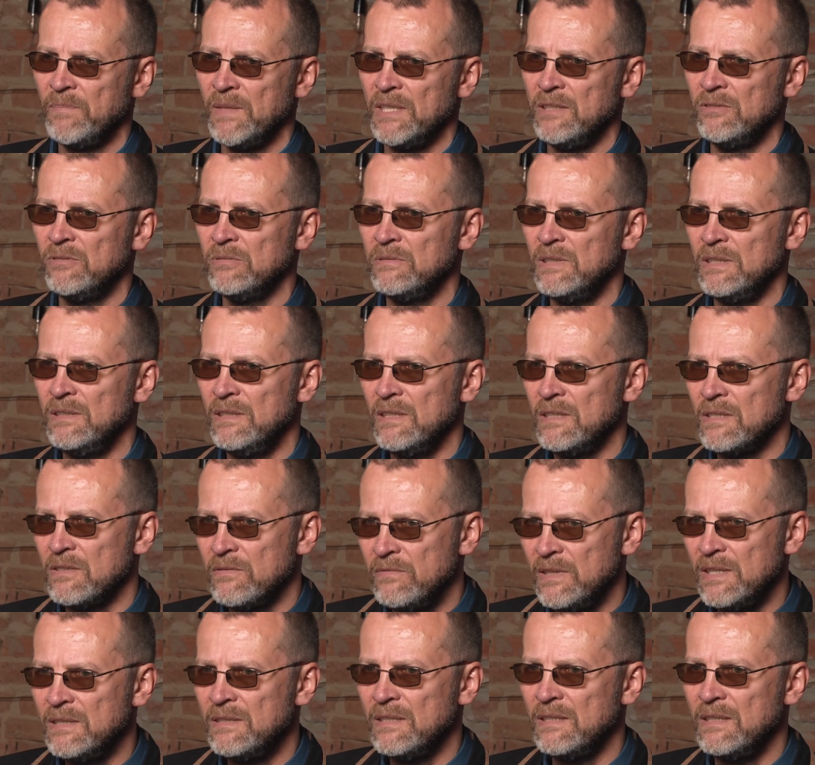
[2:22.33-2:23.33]
I tutaj
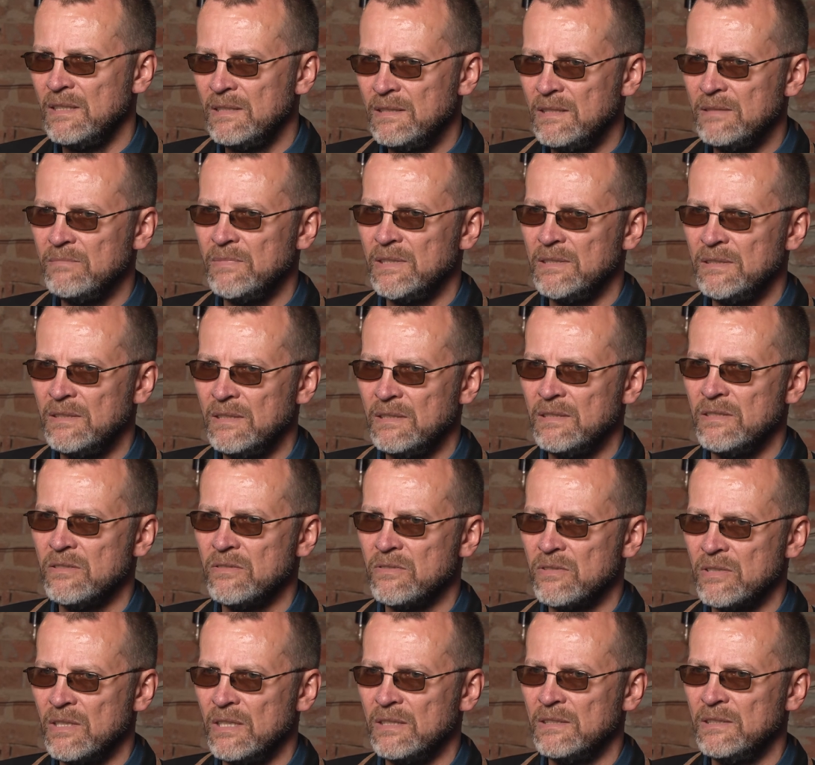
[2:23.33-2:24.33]
też wiedzę na temat
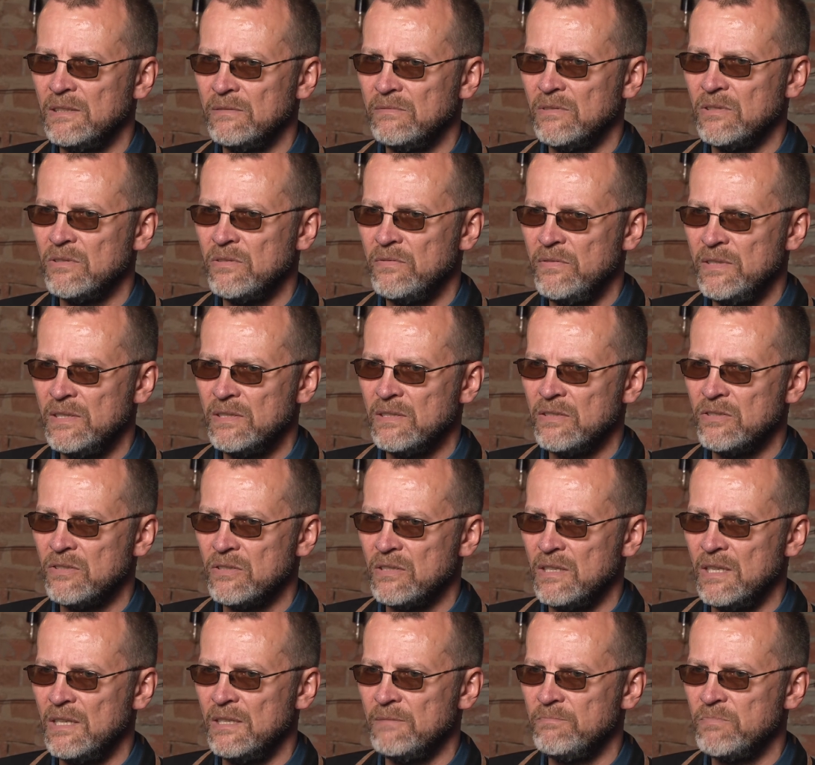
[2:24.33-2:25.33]
tego, że aktywność
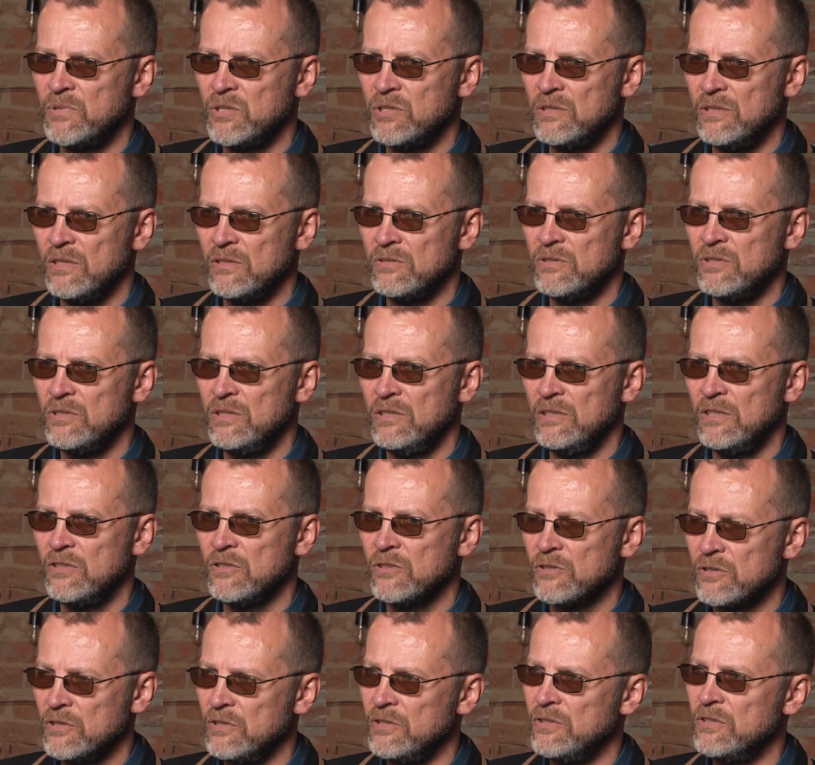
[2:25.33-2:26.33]
fizyczna przynosi
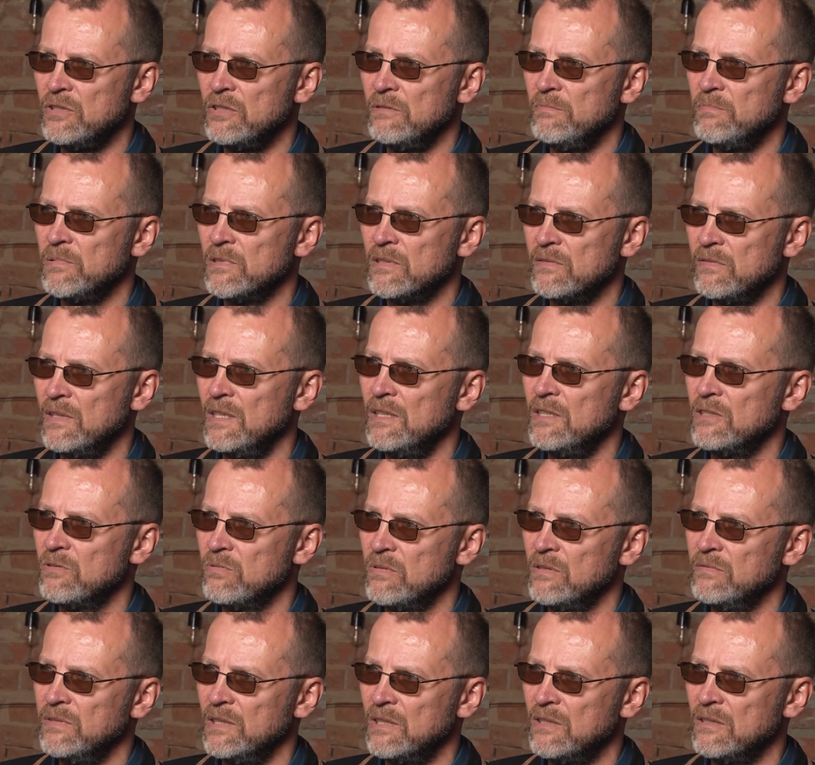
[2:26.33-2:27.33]
korzyści, pozwala
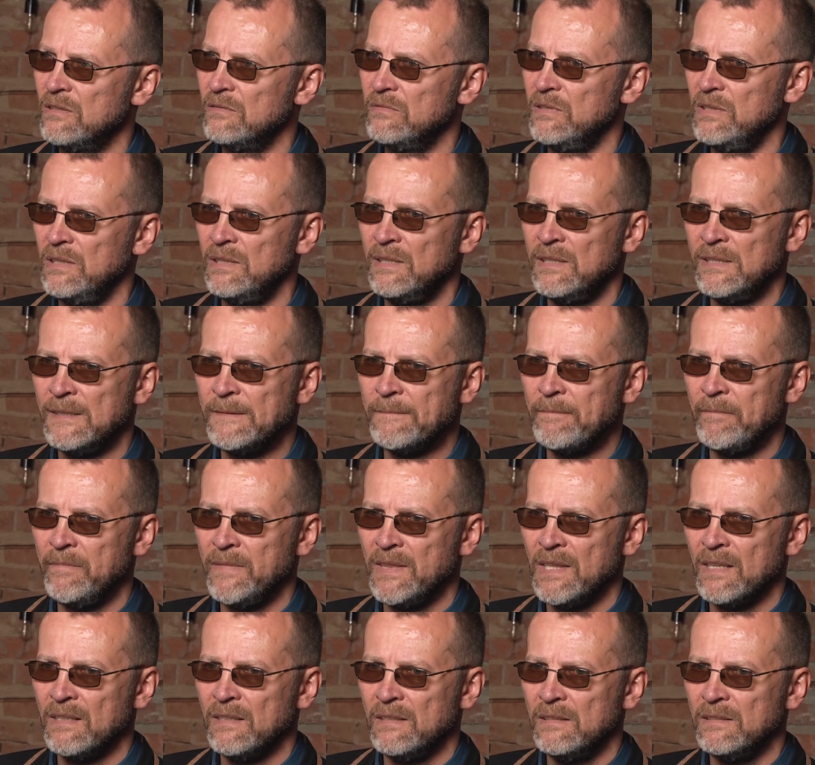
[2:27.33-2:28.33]
człowiekowi
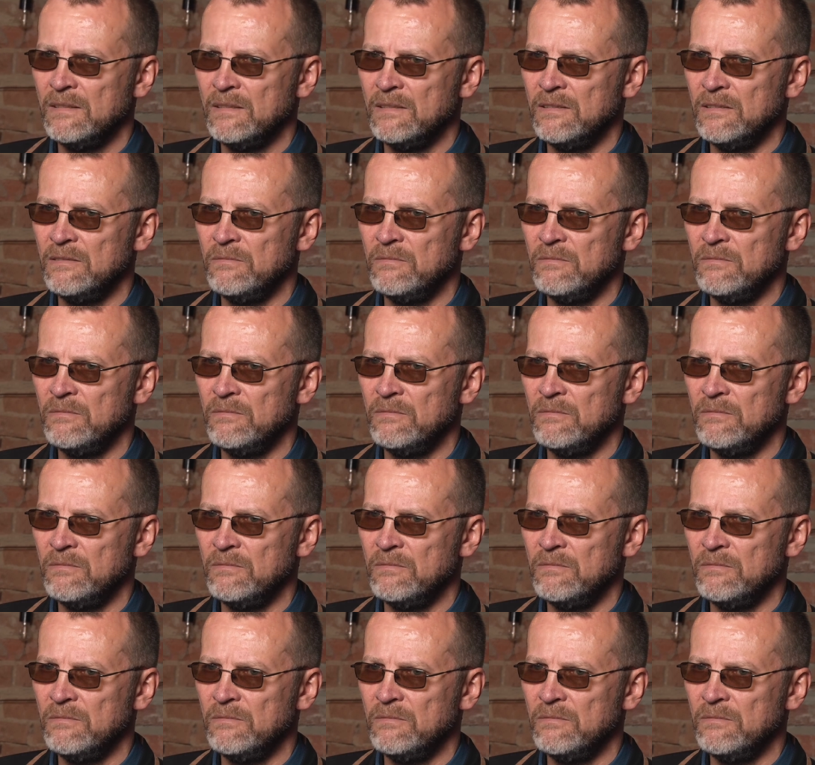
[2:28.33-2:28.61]
e,